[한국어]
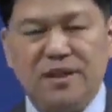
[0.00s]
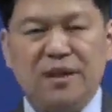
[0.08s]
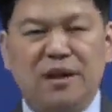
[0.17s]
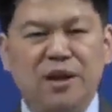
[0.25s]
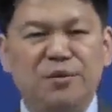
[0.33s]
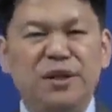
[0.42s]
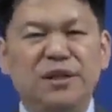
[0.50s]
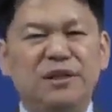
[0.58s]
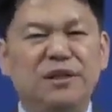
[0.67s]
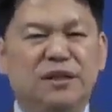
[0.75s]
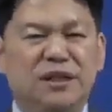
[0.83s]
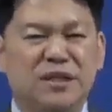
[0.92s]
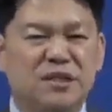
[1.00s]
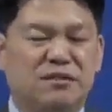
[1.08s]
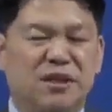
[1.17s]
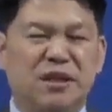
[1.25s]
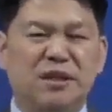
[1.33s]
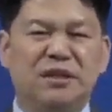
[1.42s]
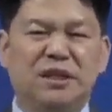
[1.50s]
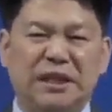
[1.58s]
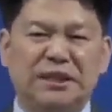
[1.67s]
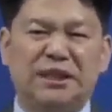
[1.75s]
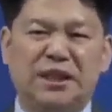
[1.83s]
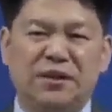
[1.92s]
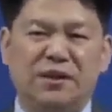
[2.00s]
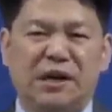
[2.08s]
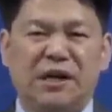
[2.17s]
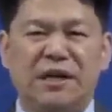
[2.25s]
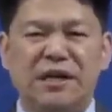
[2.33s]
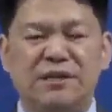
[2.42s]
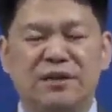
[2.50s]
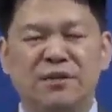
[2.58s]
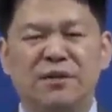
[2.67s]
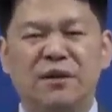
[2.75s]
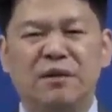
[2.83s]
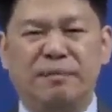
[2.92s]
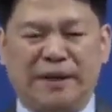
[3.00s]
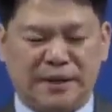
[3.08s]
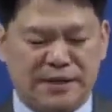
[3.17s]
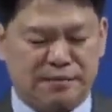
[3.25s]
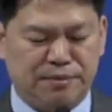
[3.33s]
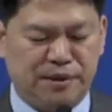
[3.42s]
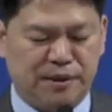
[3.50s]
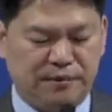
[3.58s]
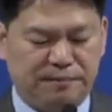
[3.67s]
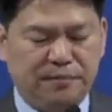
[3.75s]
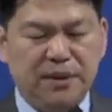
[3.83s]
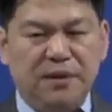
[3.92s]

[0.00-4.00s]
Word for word: 레위인들은 이스라엘을 대신하여 하나님께서 받았습니다.